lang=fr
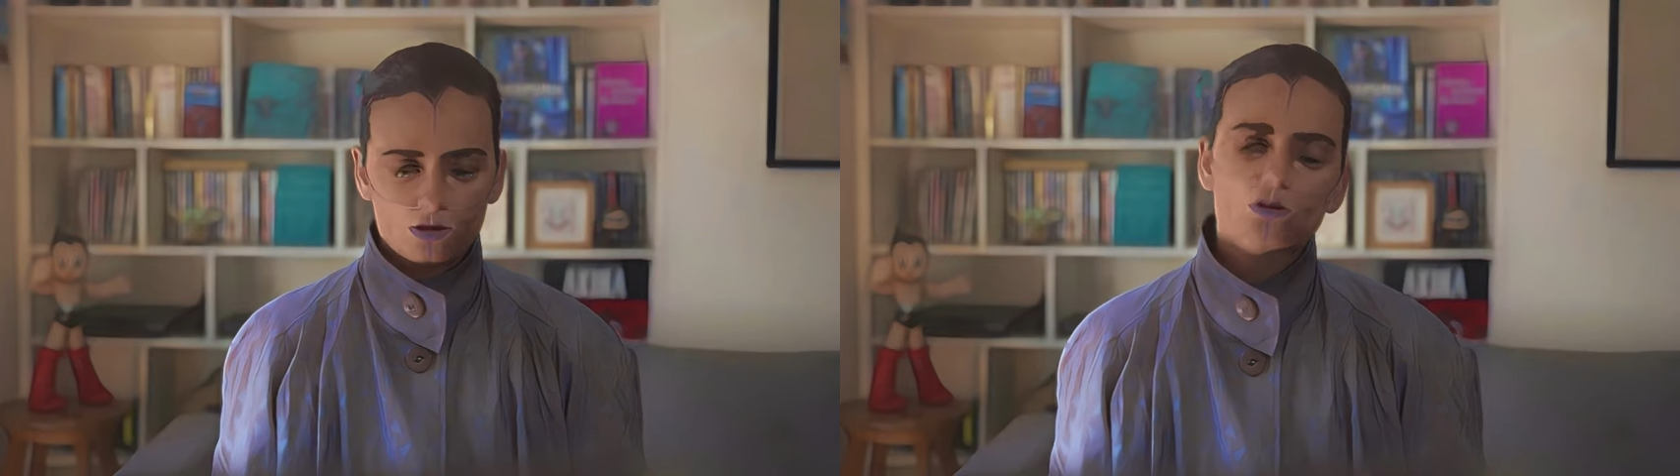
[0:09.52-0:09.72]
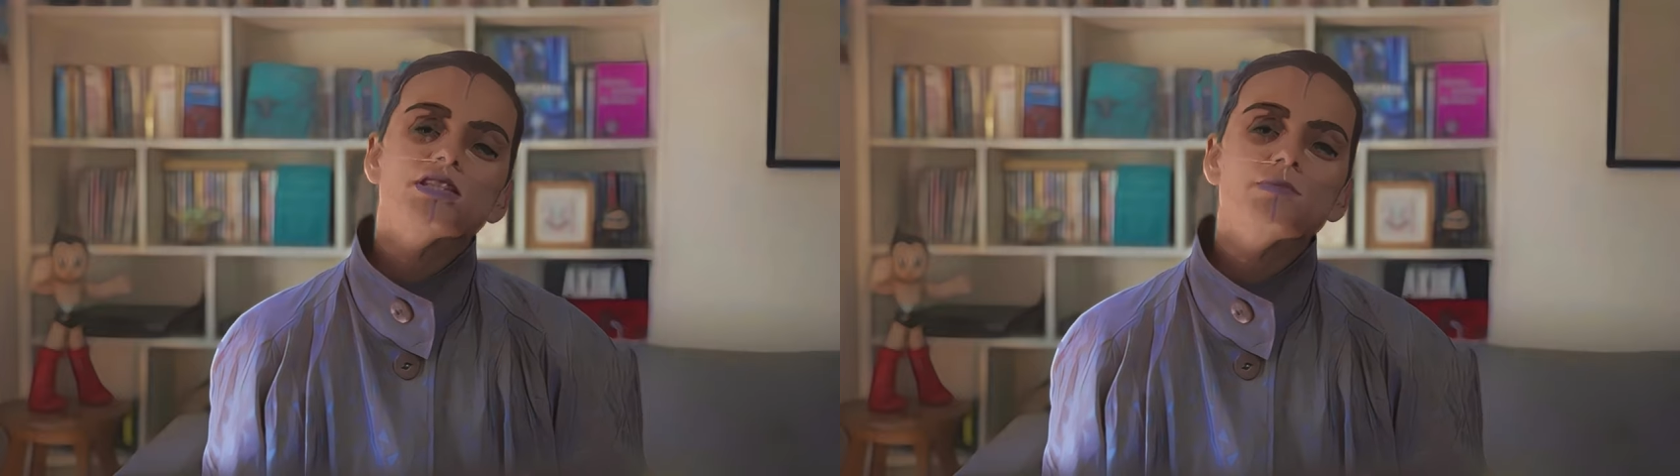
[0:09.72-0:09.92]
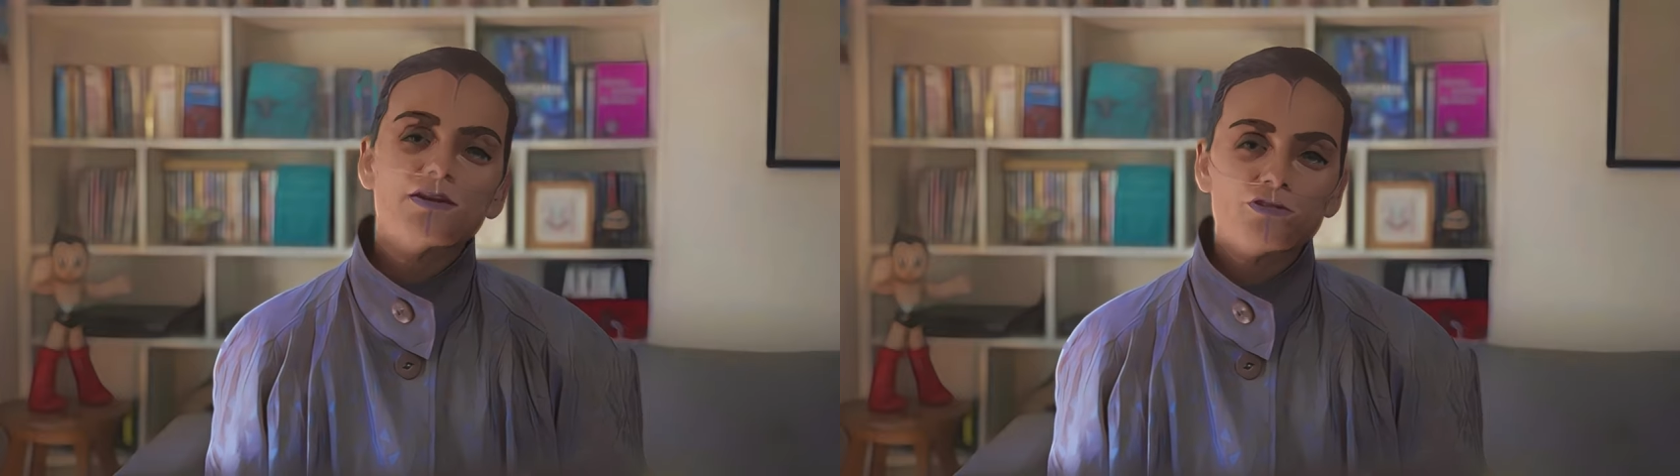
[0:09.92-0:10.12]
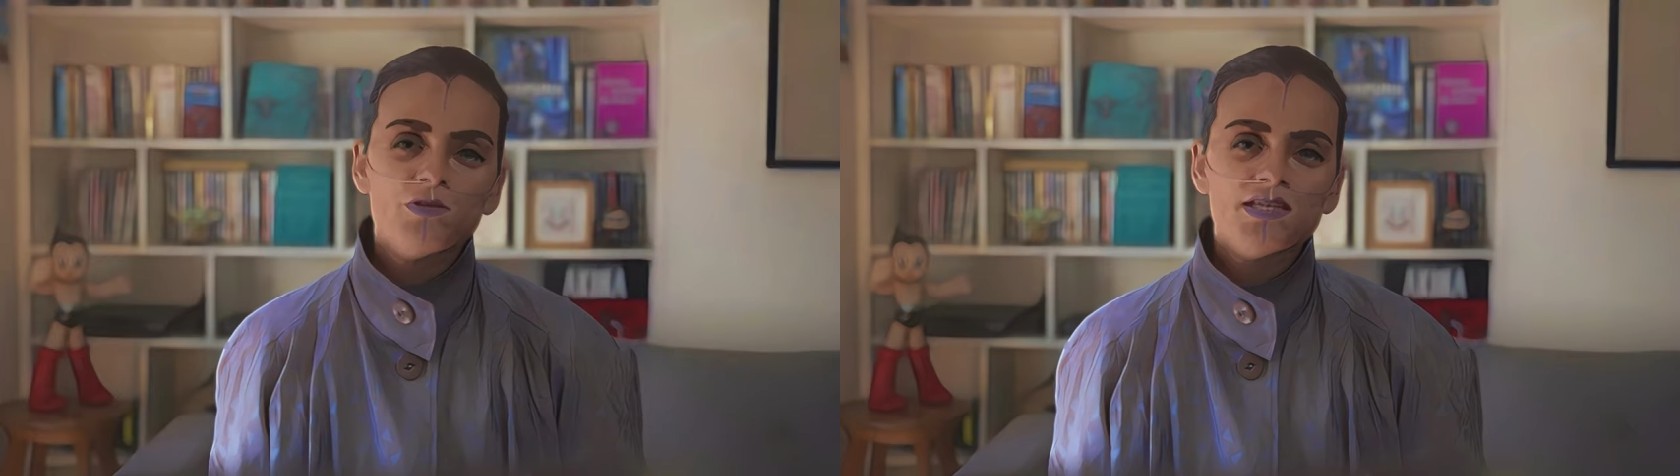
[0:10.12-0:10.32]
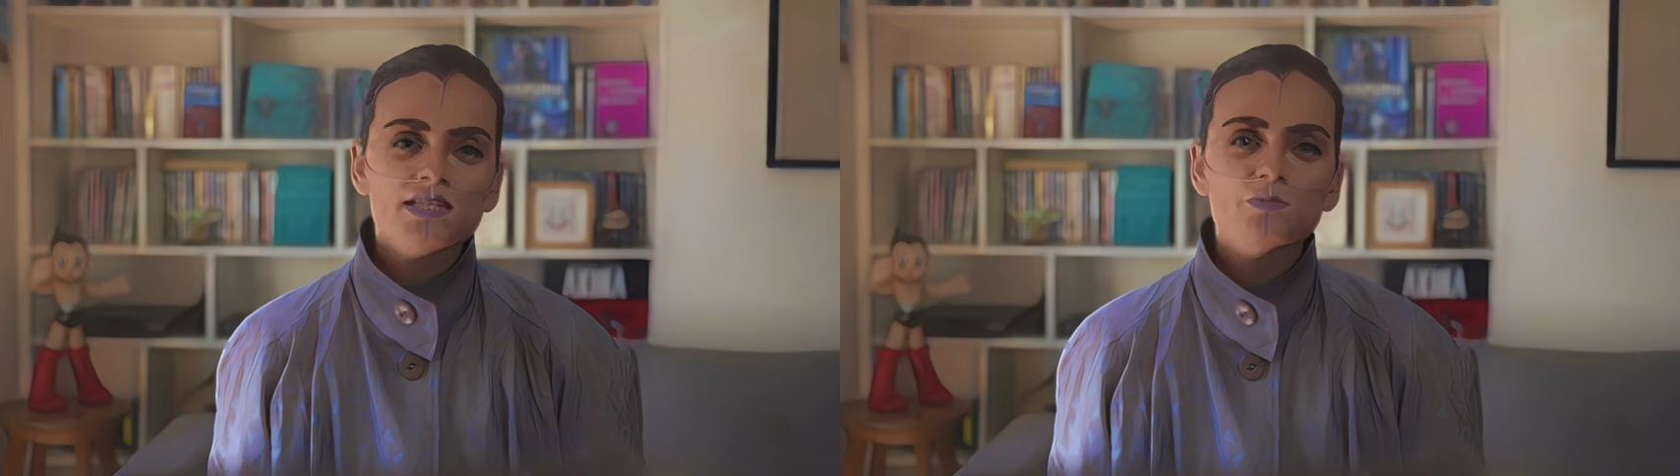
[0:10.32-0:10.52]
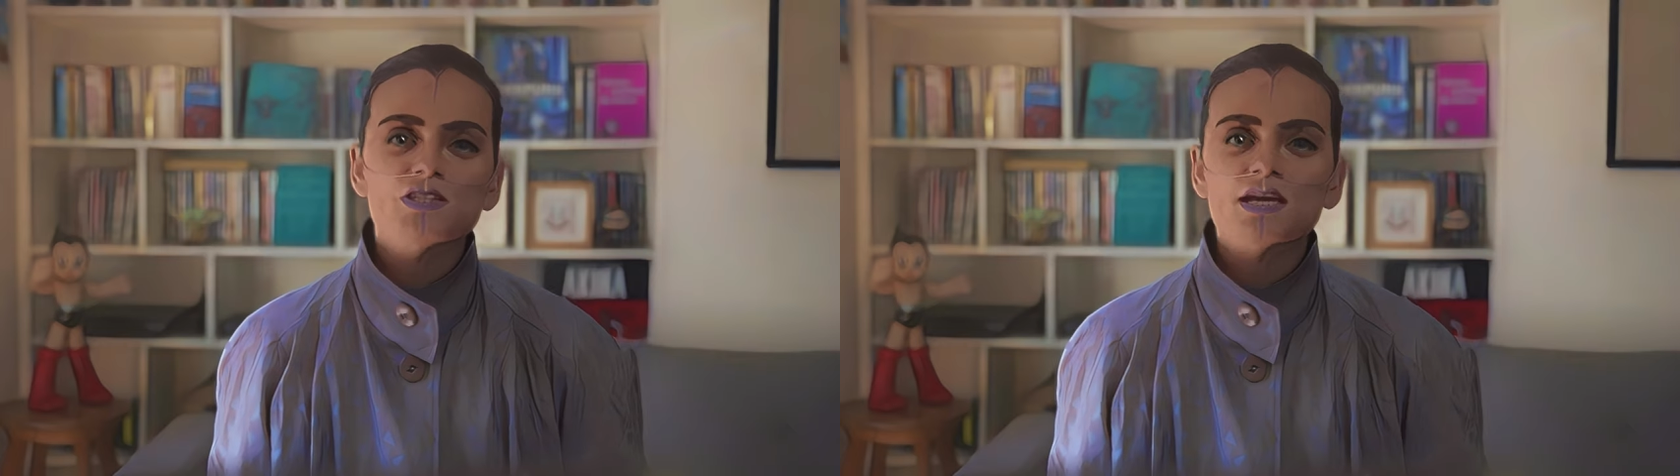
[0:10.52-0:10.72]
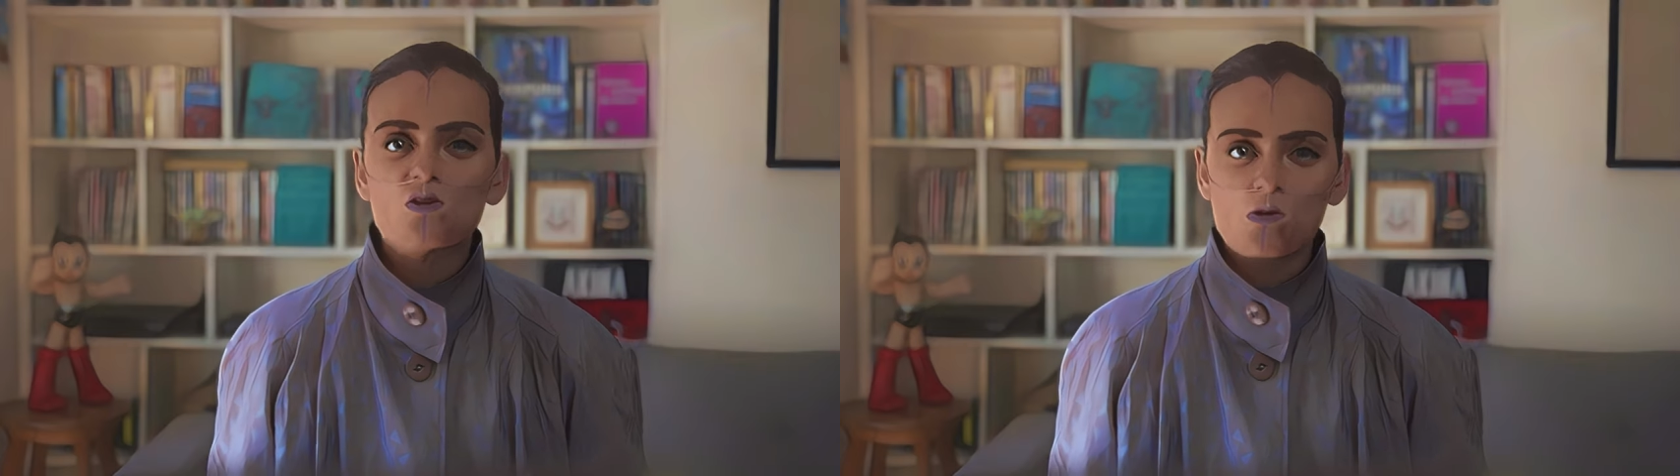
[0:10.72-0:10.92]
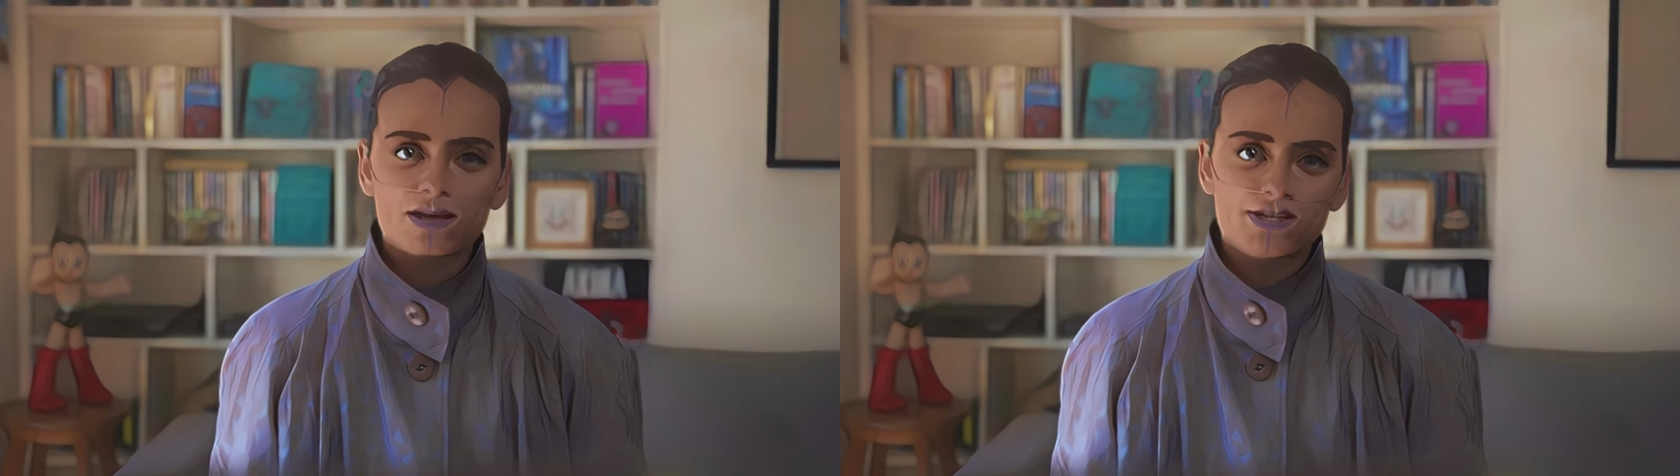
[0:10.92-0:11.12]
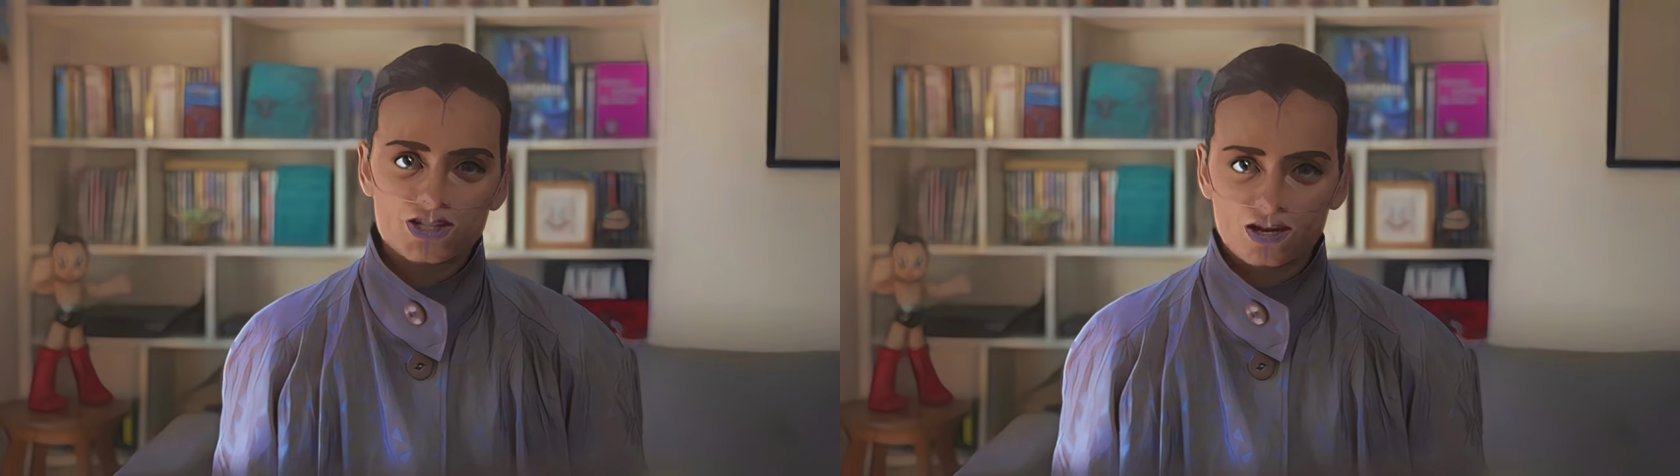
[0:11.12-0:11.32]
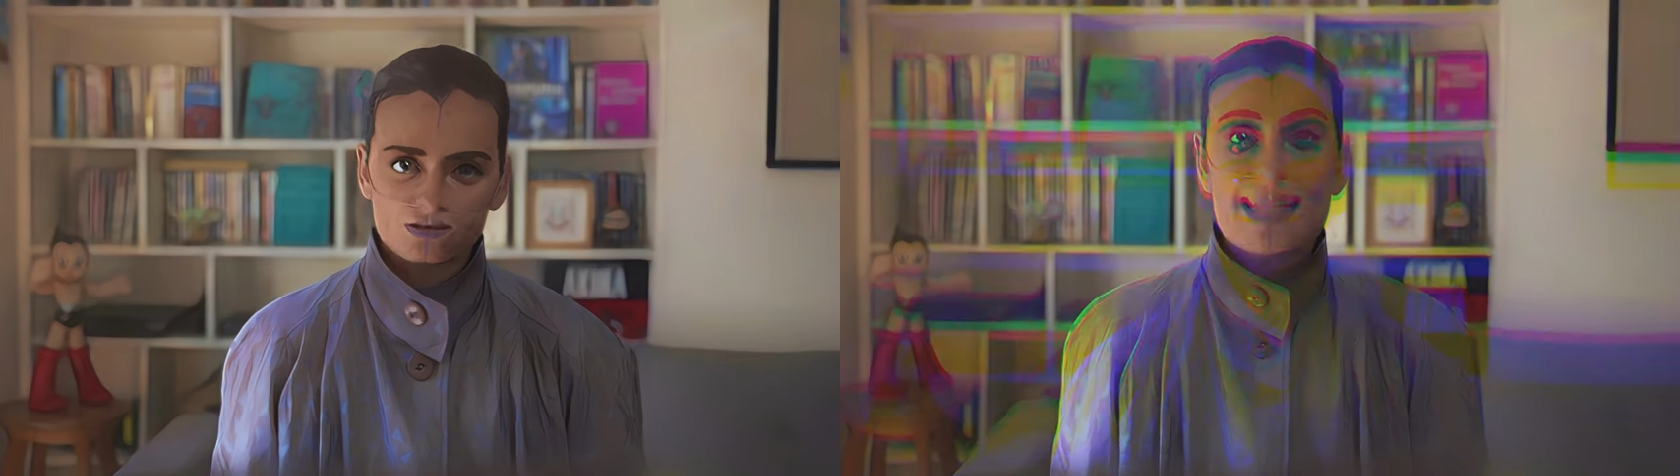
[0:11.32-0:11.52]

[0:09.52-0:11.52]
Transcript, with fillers: Le cyberféminisme, c'est quoi déjà